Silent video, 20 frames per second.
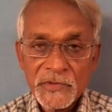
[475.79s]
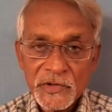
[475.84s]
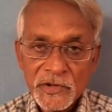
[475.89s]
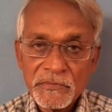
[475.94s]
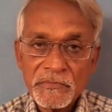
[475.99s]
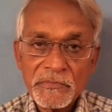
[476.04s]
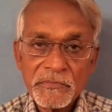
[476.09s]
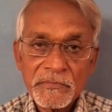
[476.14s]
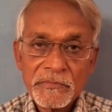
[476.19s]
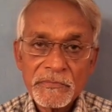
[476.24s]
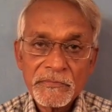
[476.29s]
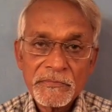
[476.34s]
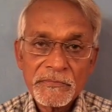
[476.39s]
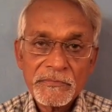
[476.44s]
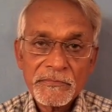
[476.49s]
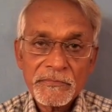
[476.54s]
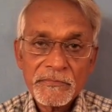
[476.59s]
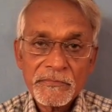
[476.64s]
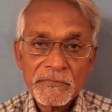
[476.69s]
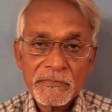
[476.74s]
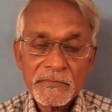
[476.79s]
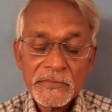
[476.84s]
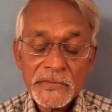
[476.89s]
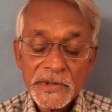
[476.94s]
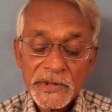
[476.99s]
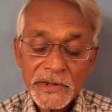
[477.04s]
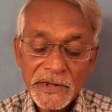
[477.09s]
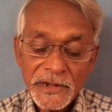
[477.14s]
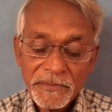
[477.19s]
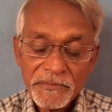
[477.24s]
तब
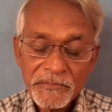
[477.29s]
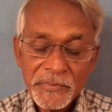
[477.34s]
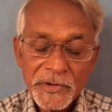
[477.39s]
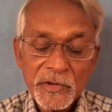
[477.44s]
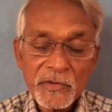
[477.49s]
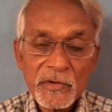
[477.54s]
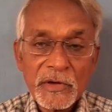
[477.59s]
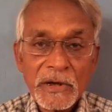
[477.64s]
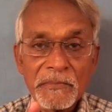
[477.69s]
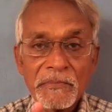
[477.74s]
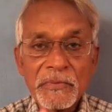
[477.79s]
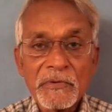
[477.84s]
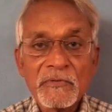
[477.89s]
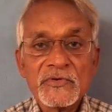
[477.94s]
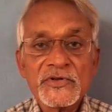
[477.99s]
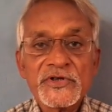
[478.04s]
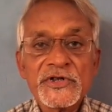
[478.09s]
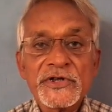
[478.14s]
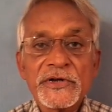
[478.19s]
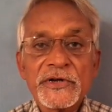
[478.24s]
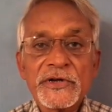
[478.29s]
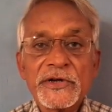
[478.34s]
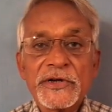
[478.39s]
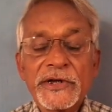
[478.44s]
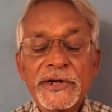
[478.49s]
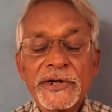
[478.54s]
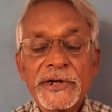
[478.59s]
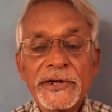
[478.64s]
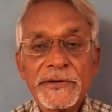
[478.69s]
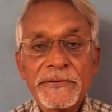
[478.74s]
ये प्रयोग आप अवश्य
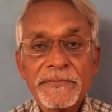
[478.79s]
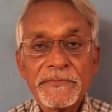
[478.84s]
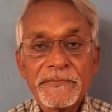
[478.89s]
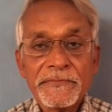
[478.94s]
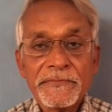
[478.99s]
करेंगे